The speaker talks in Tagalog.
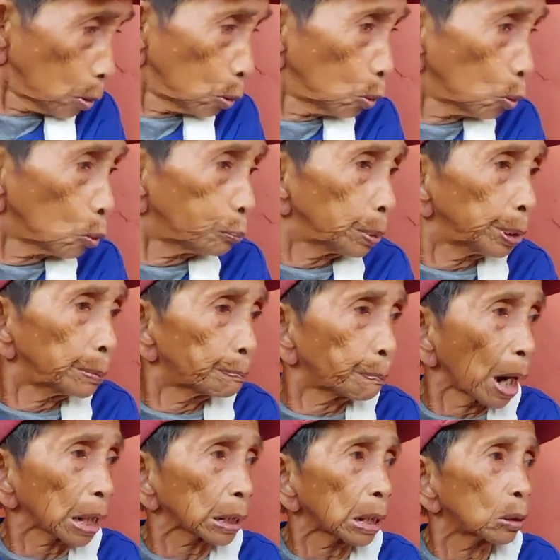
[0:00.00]
Lubid,
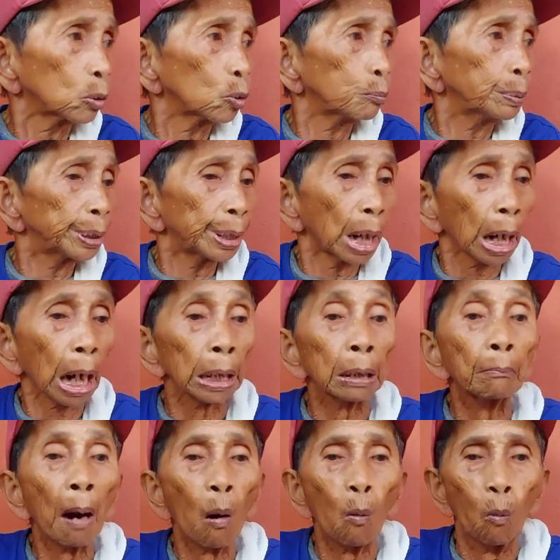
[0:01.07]
parang lubid ng
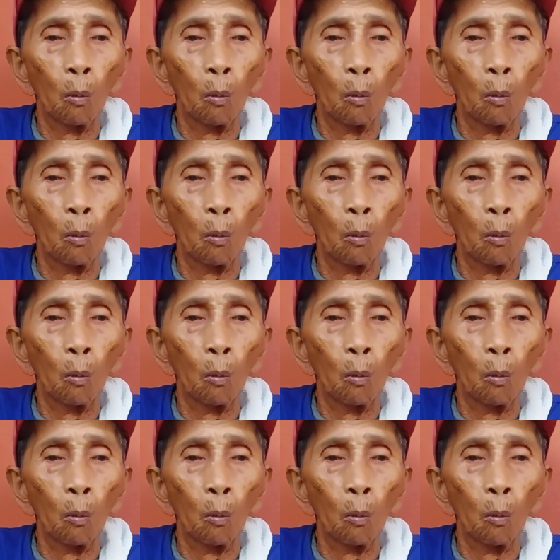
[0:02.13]
kalabaw.